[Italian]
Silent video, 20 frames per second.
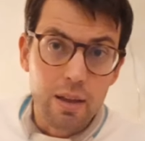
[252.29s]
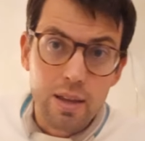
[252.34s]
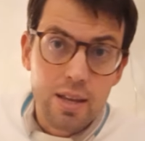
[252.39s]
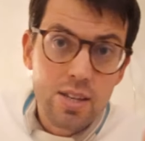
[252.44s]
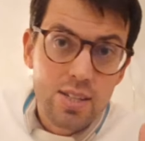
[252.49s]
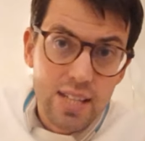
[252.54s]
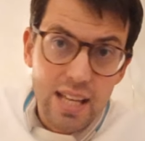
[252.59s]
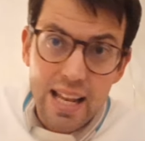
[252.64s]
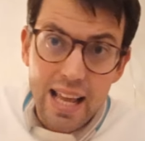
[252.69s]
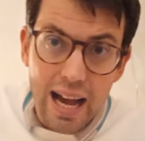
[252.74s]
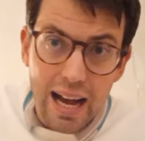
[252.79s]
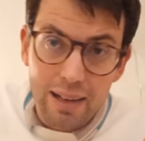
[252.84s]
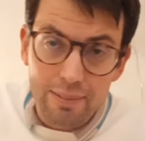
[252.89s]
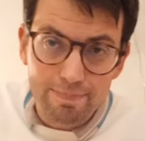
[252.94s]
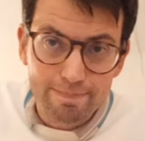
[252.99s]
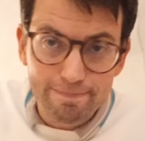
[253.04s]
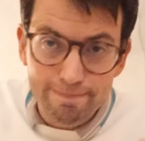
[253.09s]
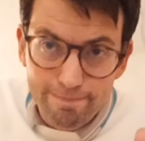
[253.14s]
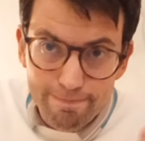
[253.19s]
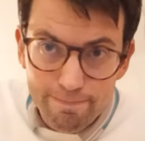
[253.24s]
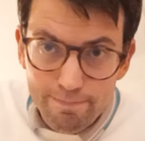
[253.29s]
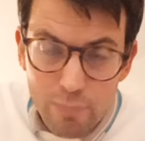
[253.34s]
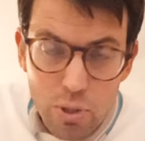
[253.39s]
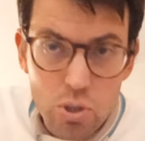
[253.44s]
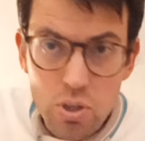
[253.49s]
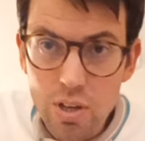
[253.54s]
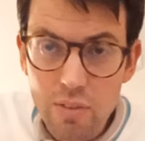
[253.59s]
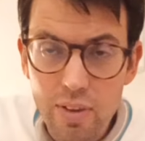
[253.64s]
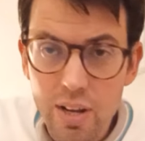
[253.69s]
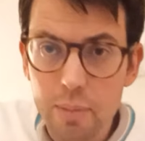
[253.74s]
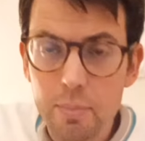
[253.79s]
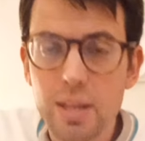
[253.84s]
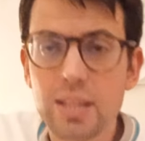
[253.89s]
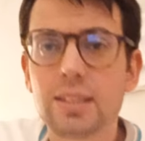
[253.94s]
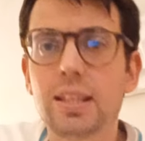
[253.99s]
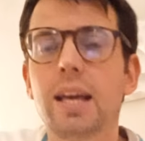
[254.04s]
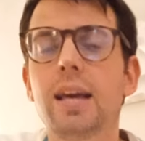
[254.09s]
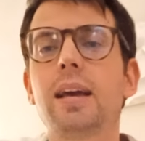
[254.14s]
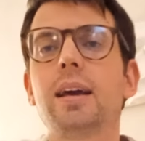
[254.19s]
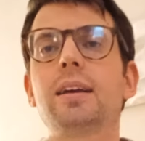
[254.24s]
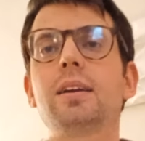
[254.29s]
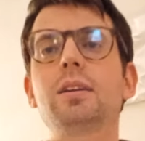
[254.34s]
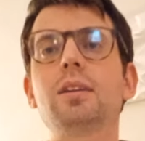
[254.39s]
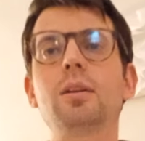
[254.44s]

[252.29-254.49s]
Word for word: in Serie A bisogna veramente